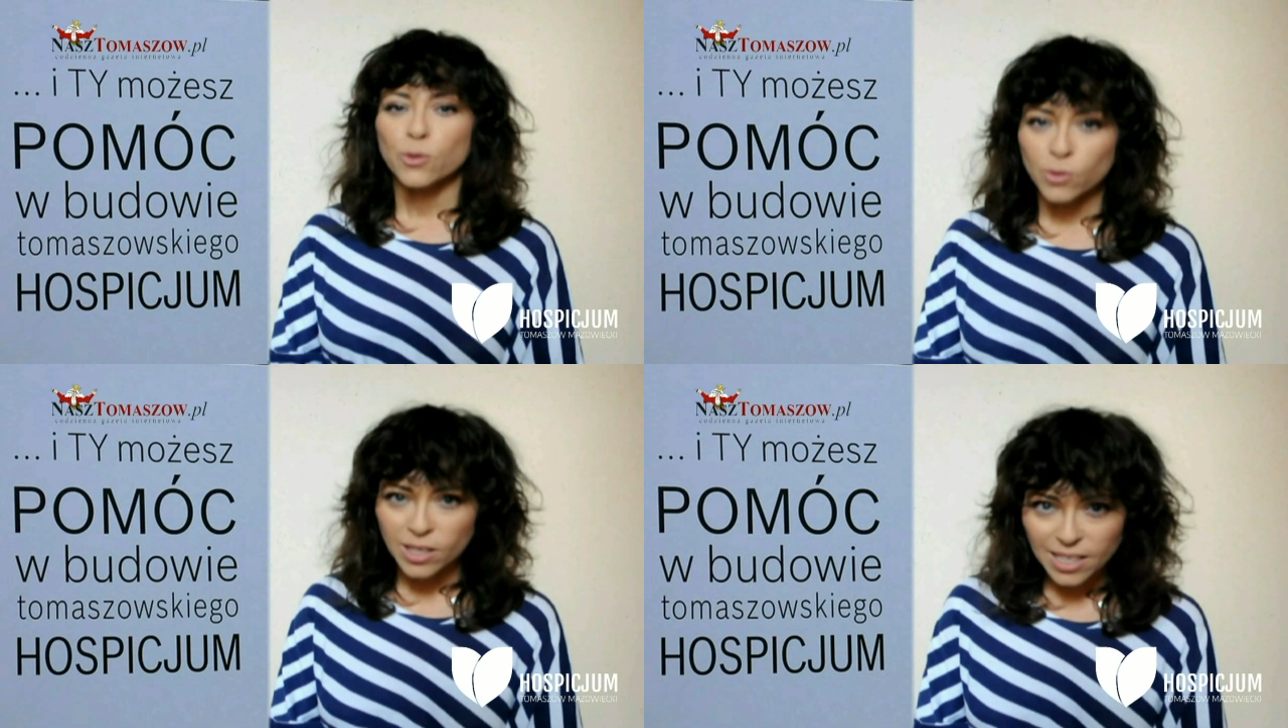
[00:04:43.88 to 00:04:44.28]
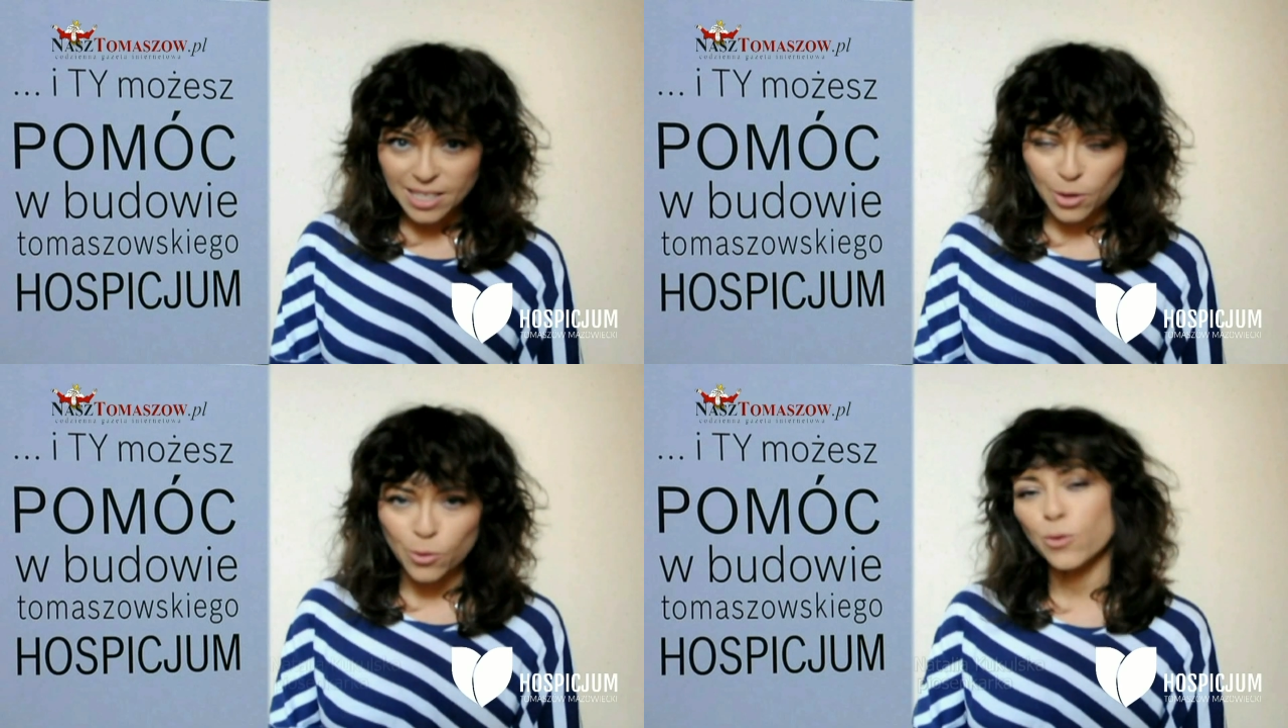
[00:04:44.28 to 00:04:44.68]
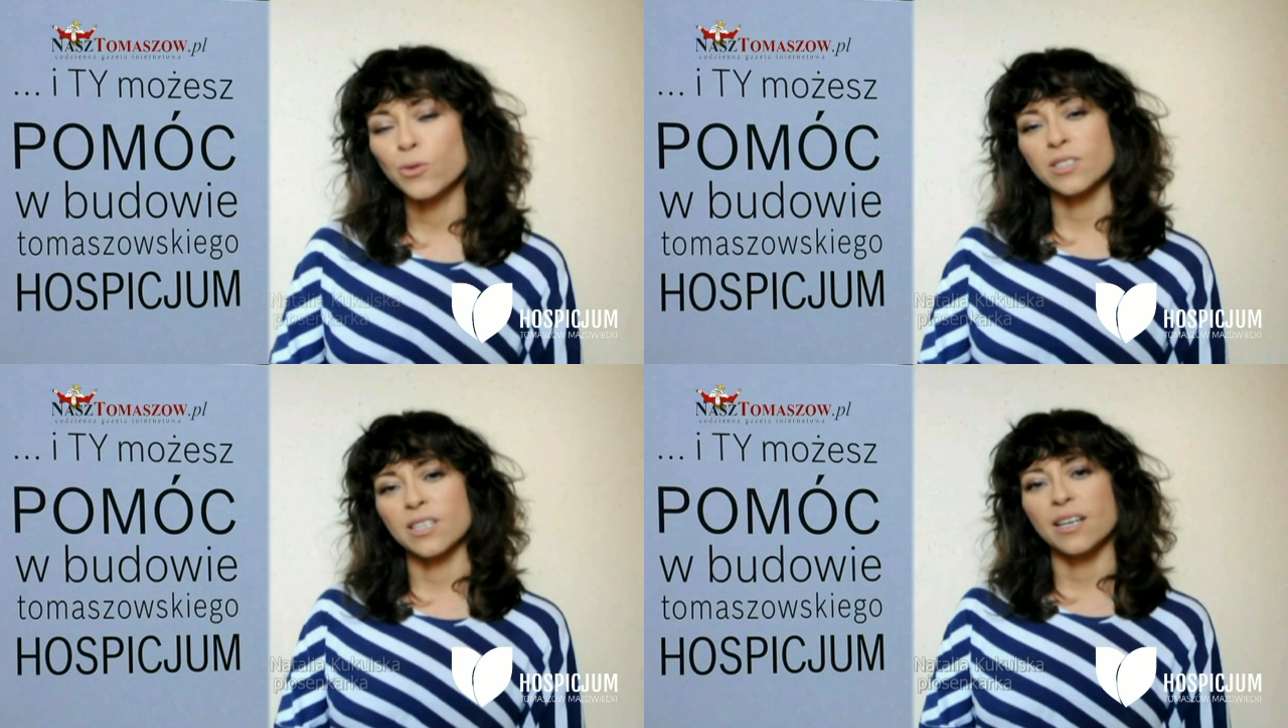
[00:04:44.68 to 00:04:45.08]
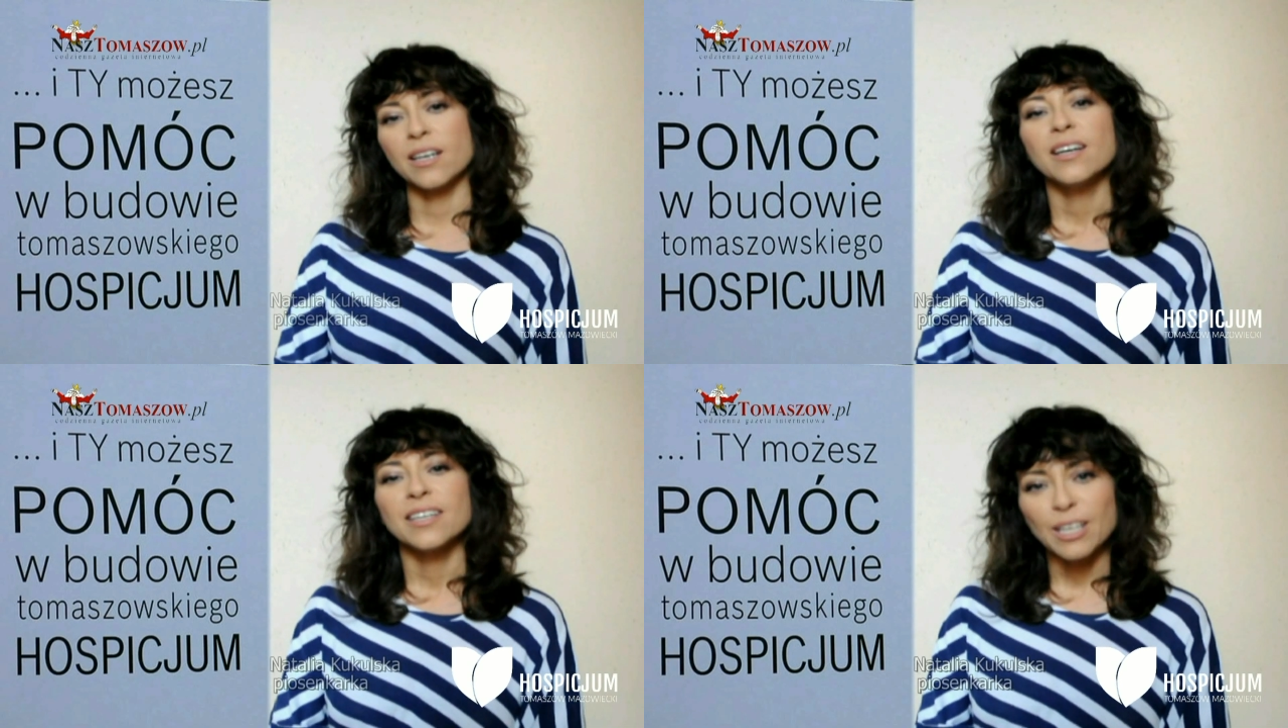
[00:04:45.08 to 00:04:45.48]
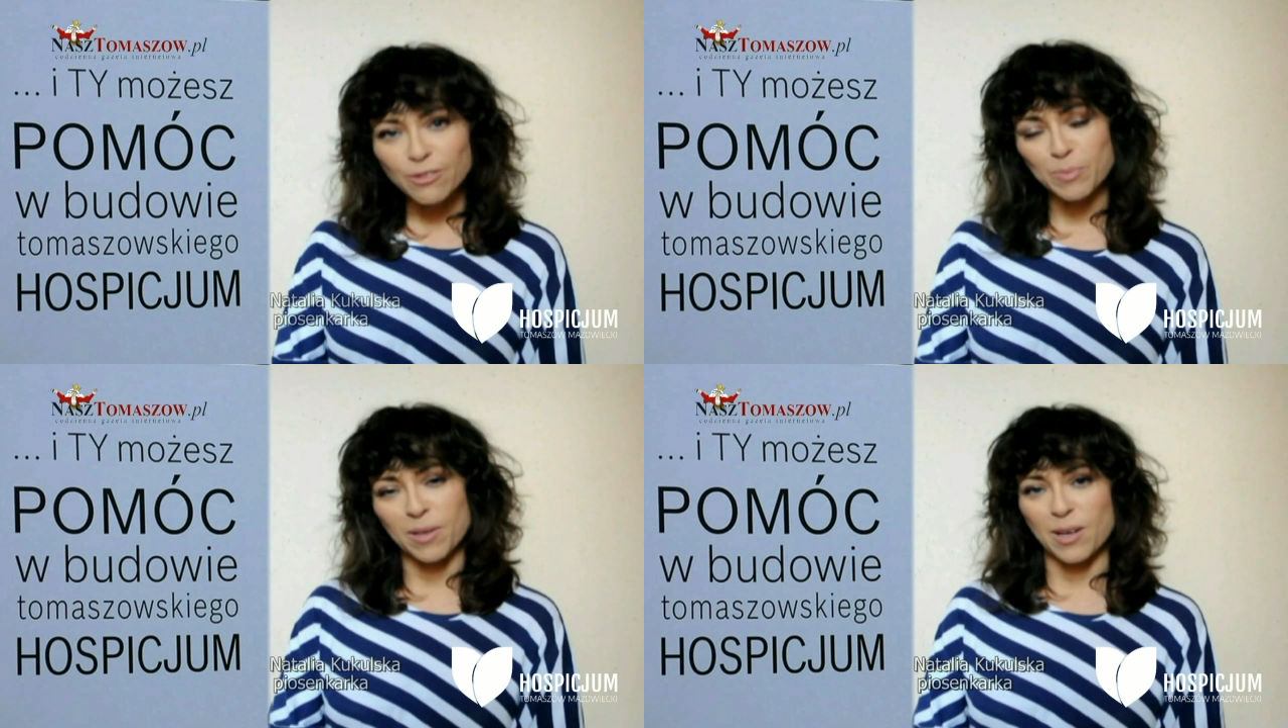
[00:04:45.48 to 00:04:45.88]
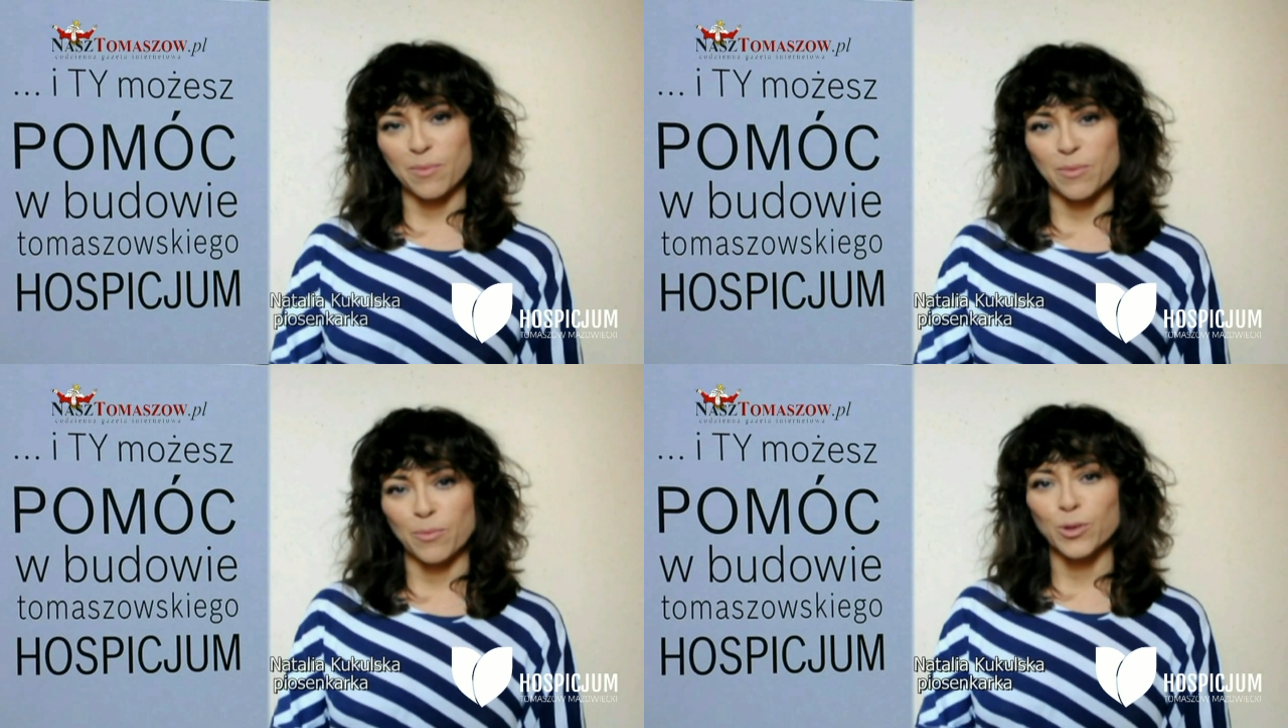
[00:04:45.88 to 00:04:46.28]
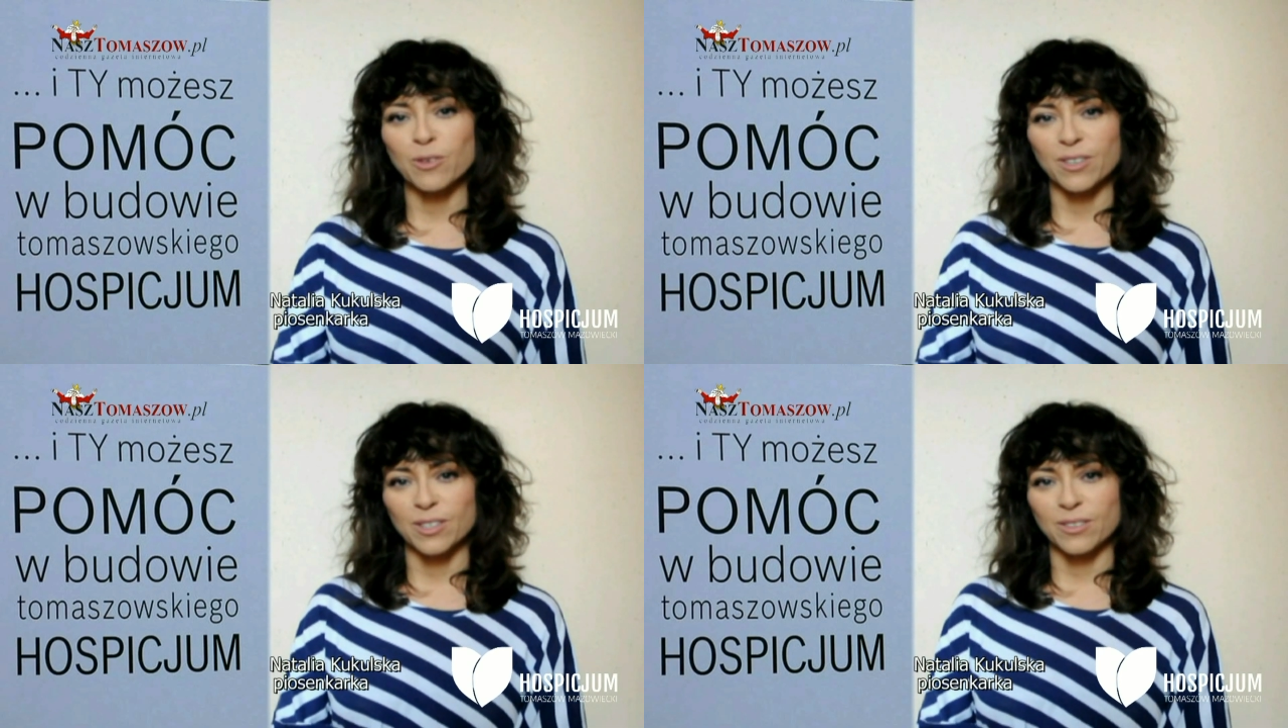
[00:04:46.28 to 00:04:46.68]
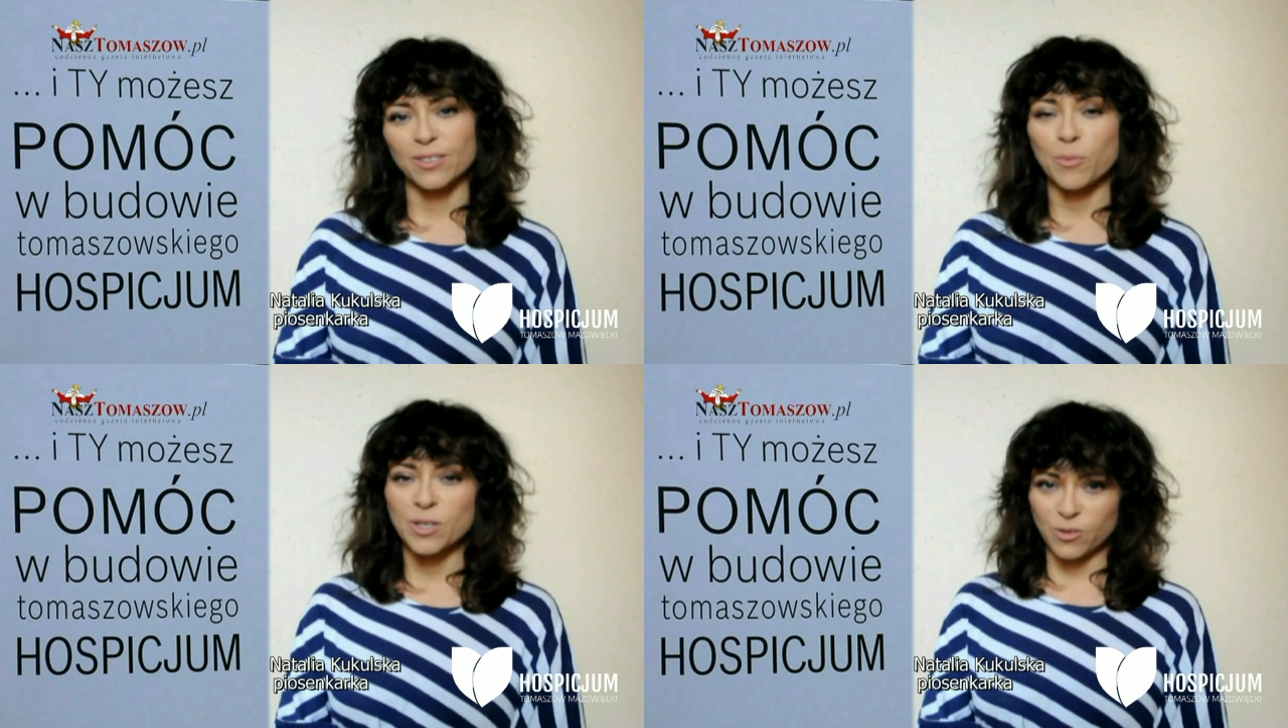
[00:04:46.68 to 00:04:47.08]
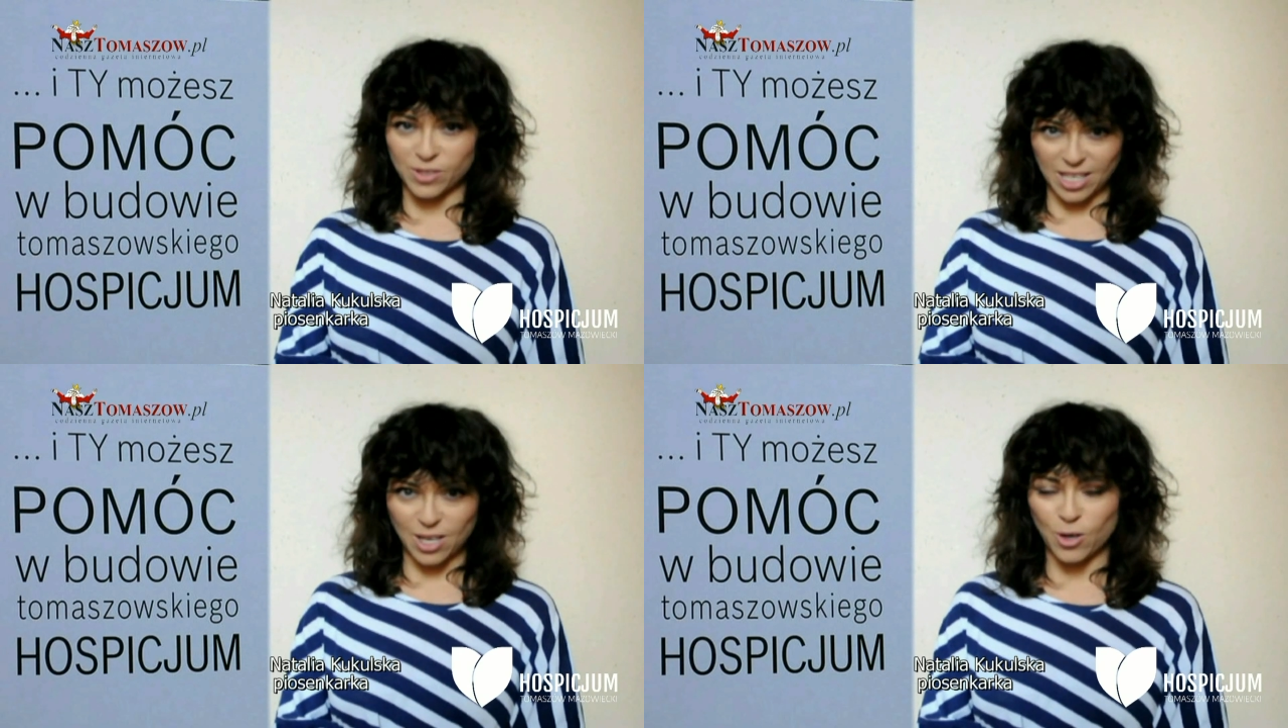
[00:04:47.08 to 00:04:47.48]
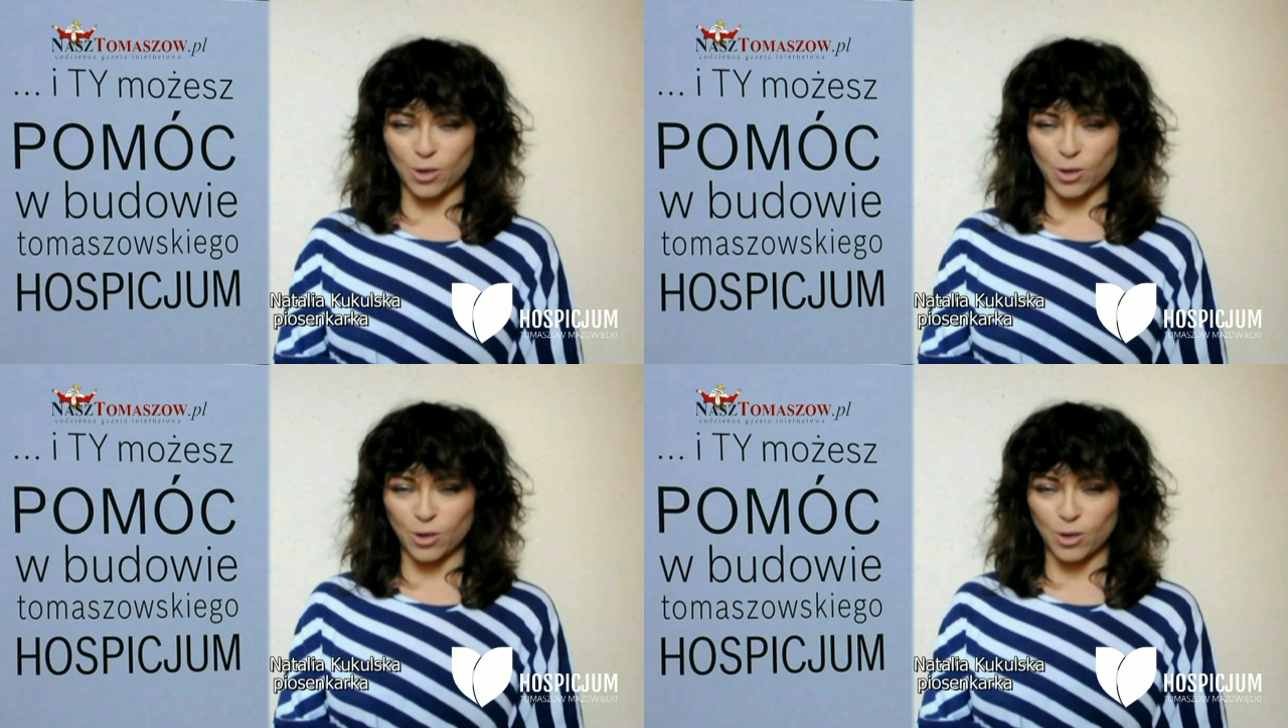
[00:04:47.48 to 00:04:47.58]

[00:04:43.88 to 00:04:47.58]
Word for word: Tu Natalia Półpolska. Ja wspieram budowę Tomaszewskiego